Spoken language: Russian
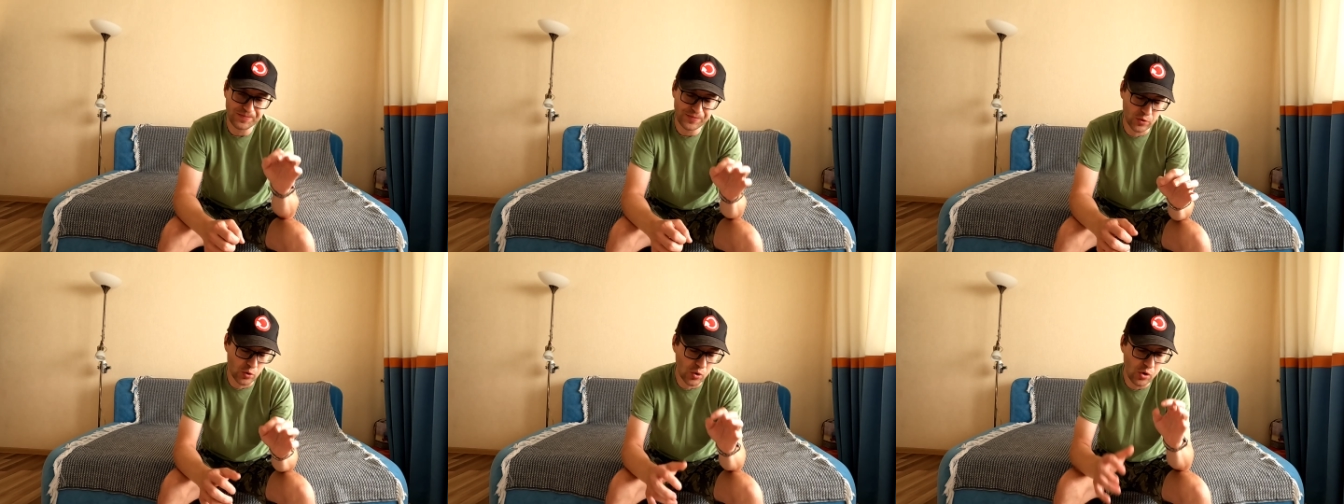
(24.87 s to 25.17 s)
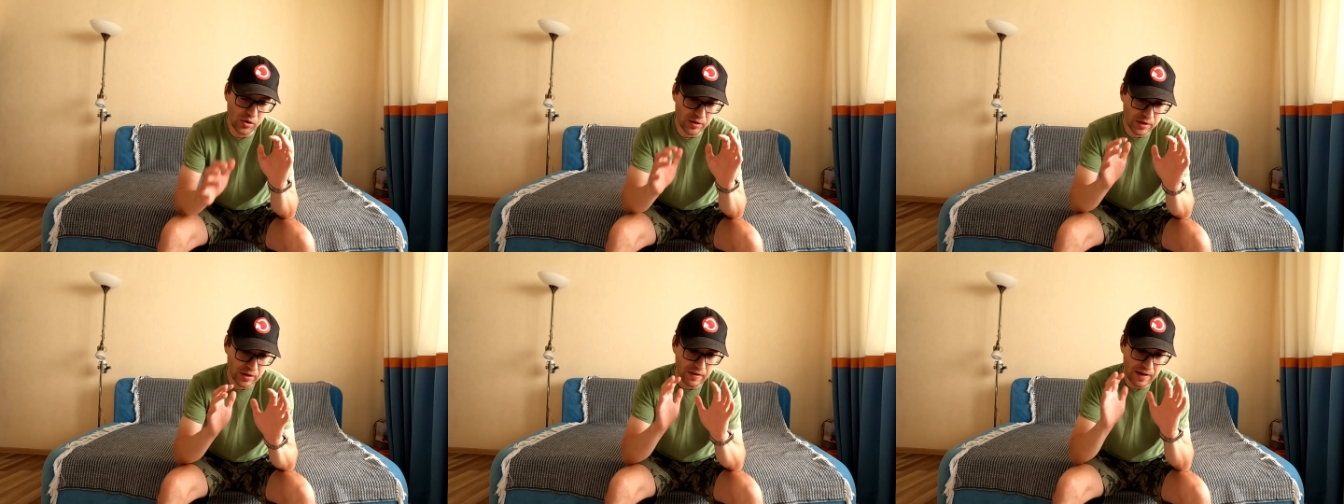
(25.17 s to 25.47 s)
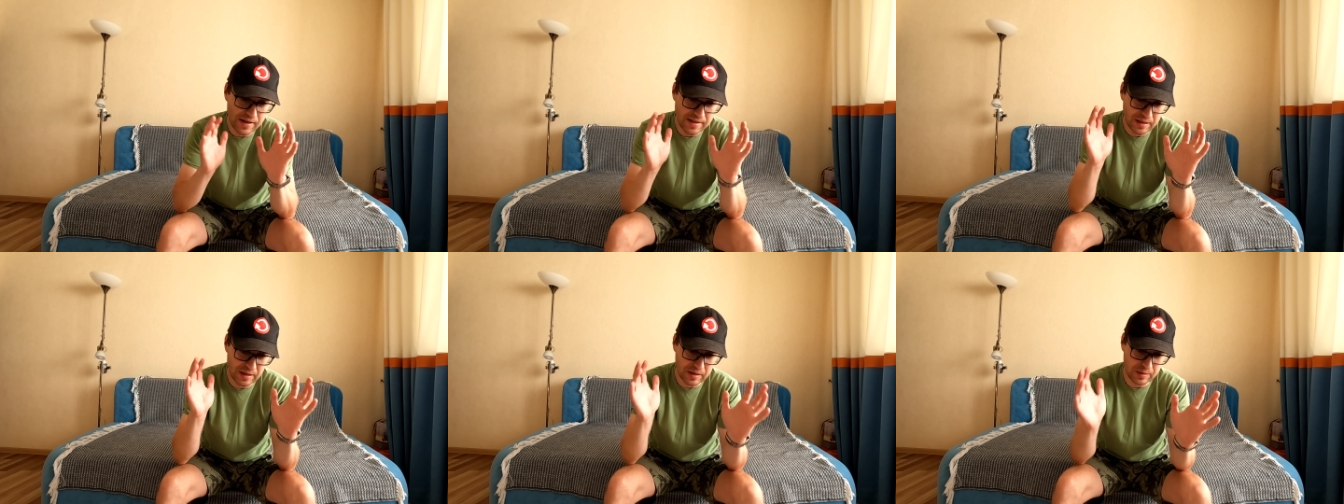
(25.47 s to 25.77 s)
Но
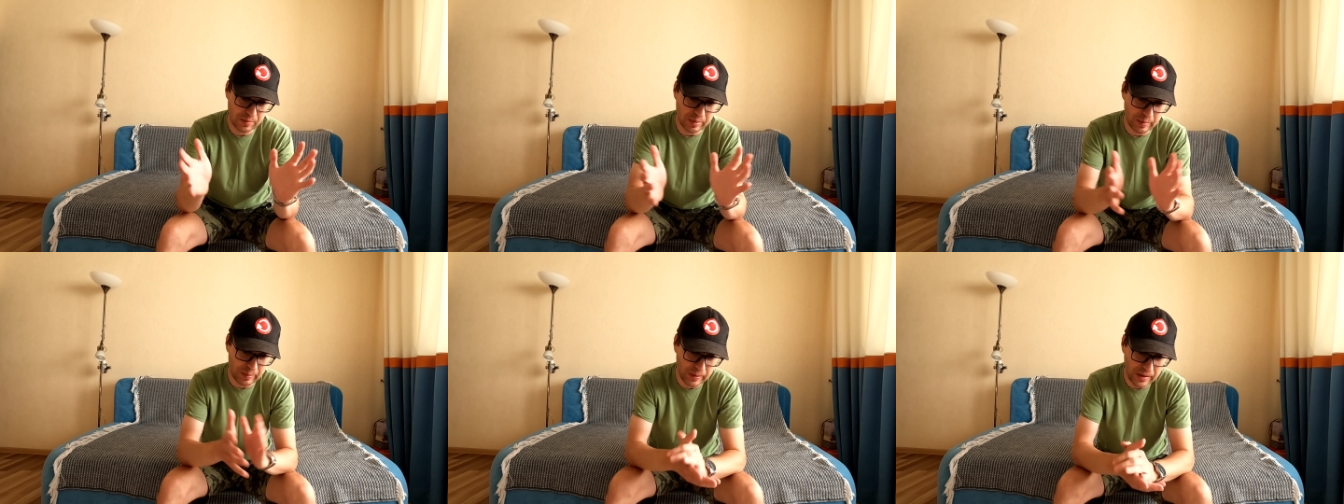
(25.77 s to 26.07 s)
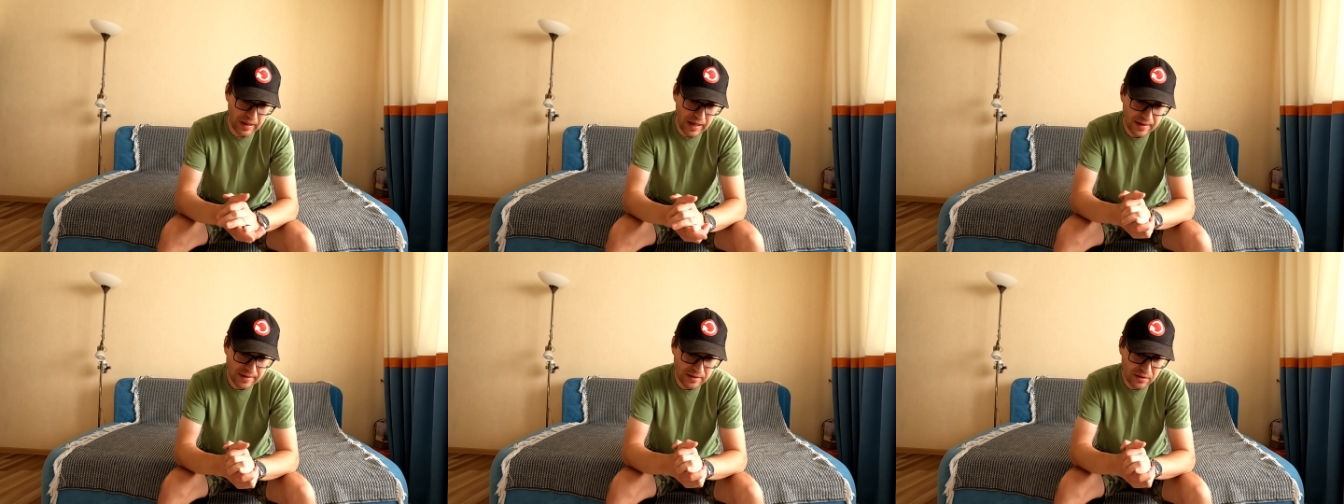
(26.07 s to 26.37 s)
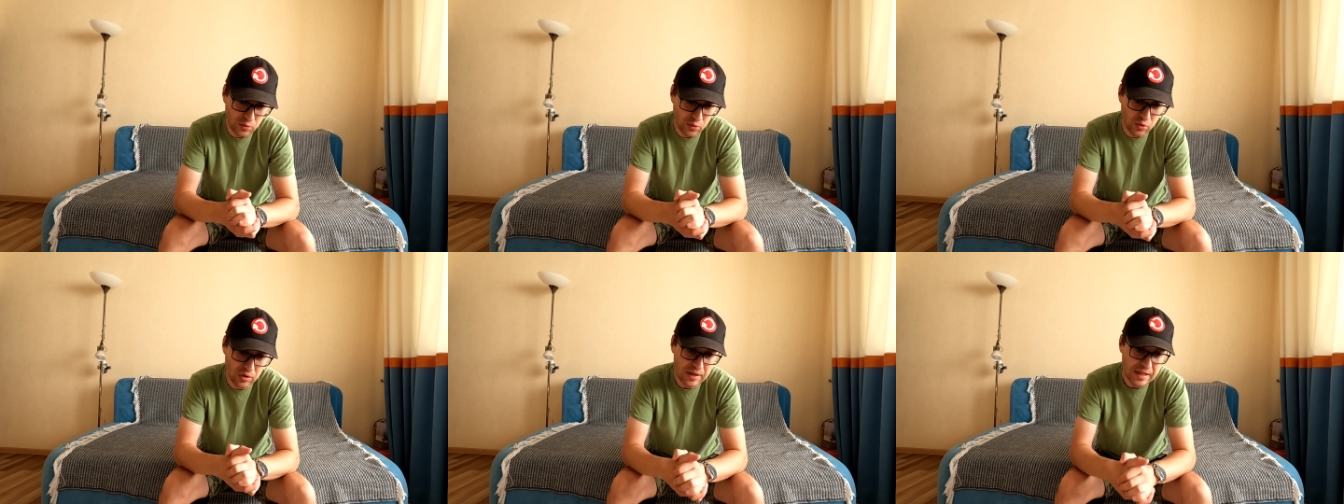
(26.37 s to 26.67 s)
давайте по
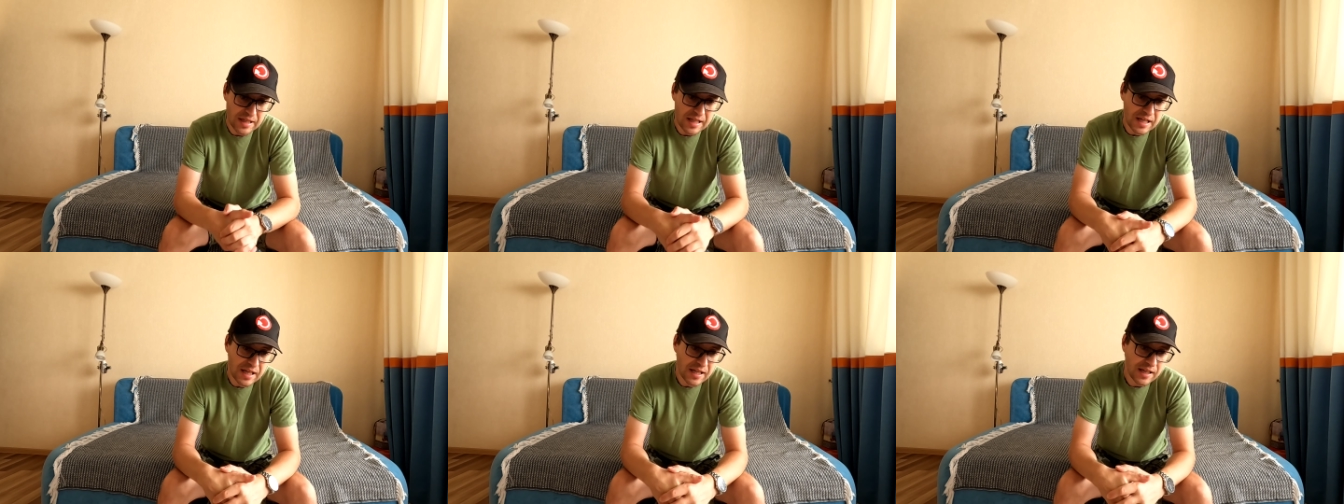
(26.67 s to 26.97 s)
порядку.